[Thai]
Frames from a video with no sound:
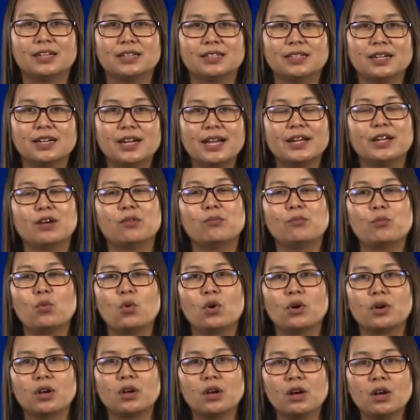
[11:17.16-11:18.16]
ทั้งหลายทั้งป
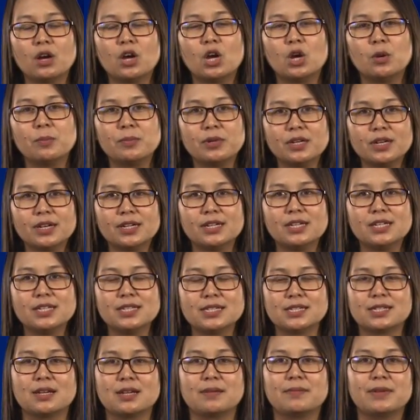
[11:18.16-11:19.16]
วงก็เพื่อที่
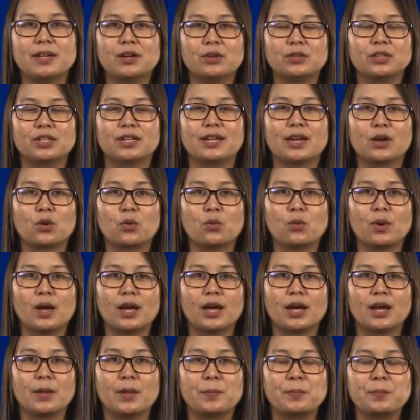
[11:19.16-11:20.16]
จะทำให้เราตระหนัก
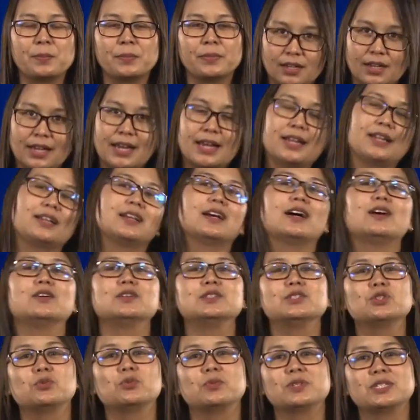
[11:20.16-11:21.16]
ว่าการเข้า
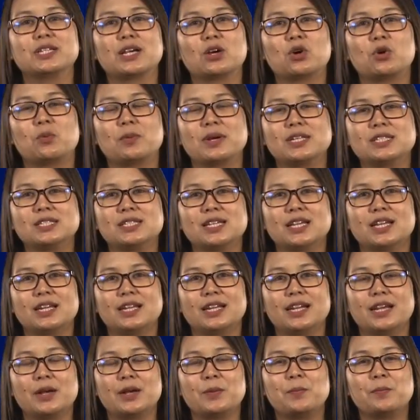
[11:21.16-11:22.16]
สู่ประชาคมอาเซียน
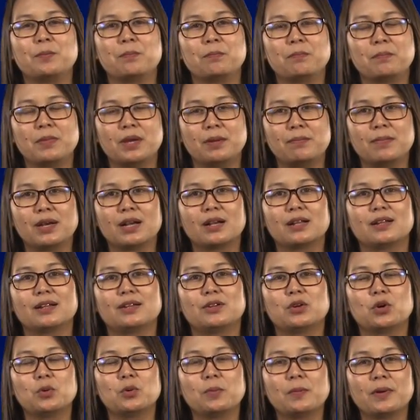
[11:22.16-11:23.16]
เนี่ยมันมาก
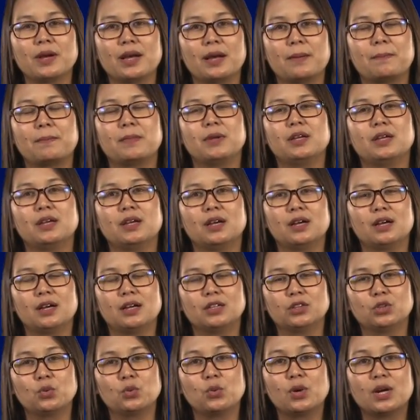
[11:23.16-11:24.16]
ระทบกับ
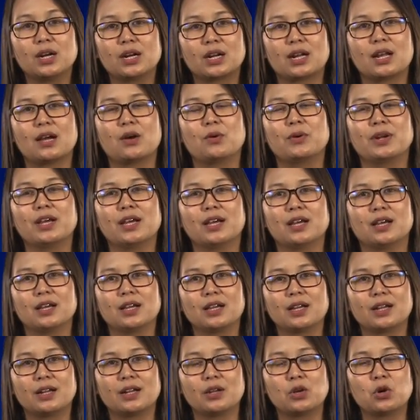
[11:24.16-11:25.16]
ตัวเรานะคะ
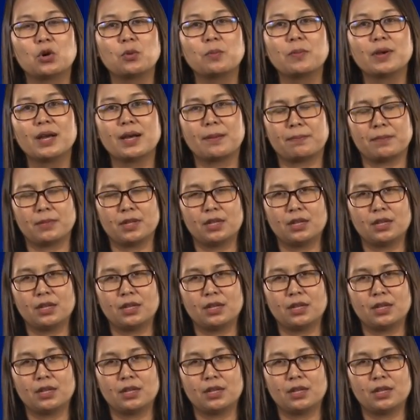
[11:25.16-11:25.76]
กระทบกับ